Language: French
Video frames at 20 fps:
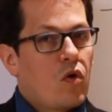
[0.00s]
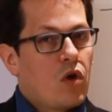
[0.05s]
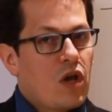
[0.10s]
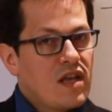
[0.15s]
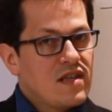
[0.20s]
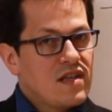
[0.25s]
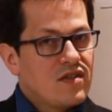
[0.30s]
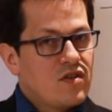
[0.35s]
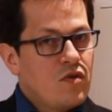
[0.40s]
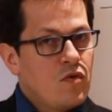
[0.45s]

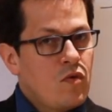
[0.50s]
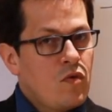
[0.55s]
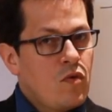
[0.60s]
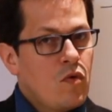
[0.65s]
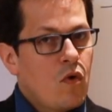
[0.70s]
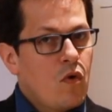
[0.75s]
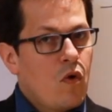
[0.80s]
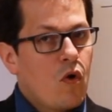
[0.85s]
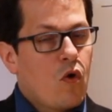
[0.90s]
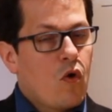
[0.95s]

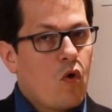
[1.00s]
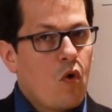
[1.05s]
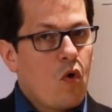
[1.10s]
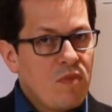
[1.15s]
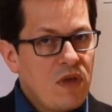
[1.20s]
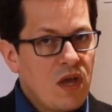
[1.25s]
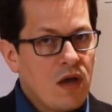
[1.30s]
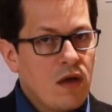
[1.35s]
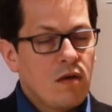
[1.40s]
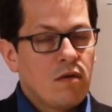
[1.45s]
Question,
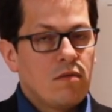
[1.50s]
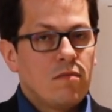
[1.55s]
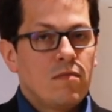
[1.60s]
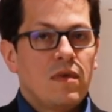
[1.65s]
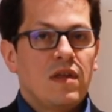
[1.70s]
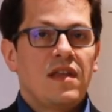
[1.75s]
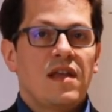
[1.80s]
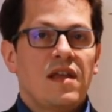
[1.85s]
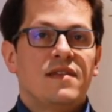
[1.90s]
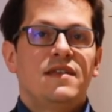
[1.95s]
combien
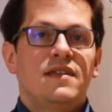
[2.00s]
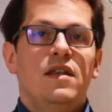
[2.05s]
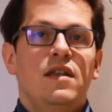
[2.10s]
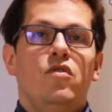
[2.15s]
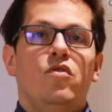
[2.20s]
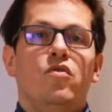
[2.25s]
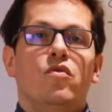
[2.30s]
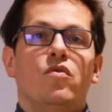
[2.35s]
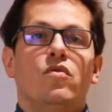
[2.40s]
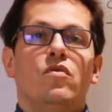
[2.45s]
y a-t-il
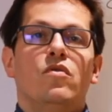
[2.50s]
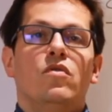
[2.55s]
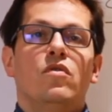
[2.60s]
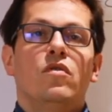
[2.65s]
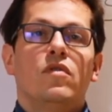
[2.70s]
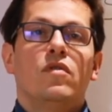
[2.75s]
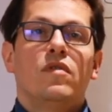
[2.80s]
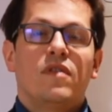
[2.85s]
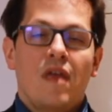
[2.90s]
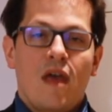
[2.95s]
de
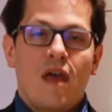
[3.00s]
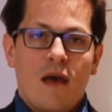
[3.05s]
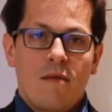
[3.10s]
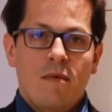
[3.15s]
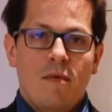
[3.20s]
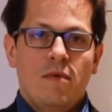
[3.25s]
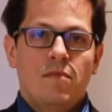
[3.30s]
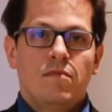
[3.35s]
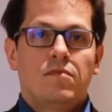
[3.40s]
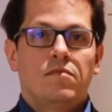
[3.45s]

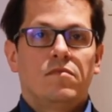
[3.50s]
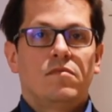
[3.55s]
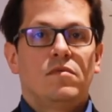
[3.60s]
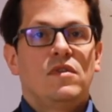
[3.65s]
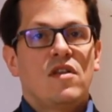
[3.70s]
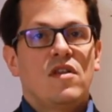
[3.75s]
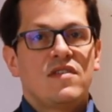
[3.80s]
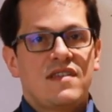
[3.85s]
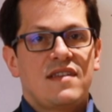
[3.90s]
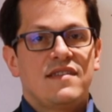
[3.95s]
termes
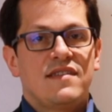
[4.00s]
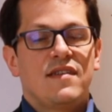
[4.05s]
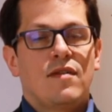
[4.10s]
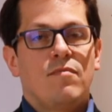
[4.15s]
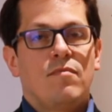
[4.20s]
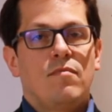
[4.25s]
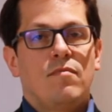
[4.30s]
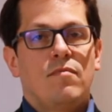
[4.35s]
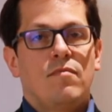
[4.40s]
dans cette somme